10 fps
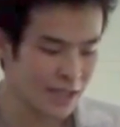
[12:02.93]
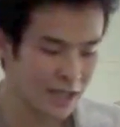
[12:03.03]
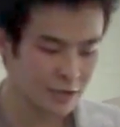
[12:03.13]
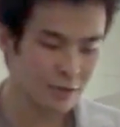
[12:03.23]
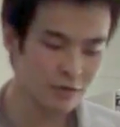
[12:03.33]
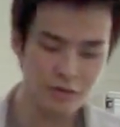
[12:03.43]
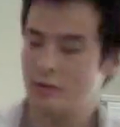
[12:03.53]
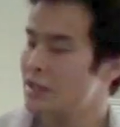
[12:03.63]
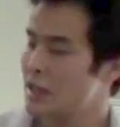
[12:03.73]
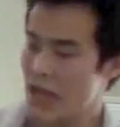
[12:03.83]
た数を、
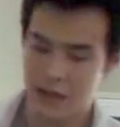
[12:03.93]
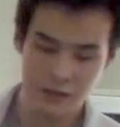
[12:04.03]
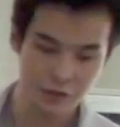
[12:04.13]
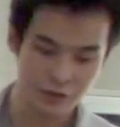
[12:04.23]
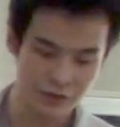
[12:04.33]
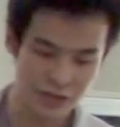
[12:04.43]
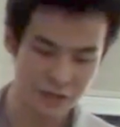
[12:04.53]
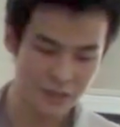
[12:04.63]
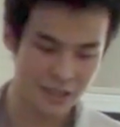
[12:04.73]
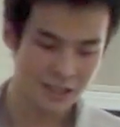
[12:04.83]
え入力し
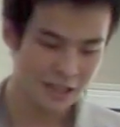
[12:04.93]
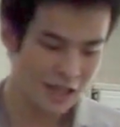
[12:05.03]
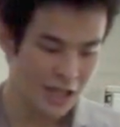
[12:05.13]
ています。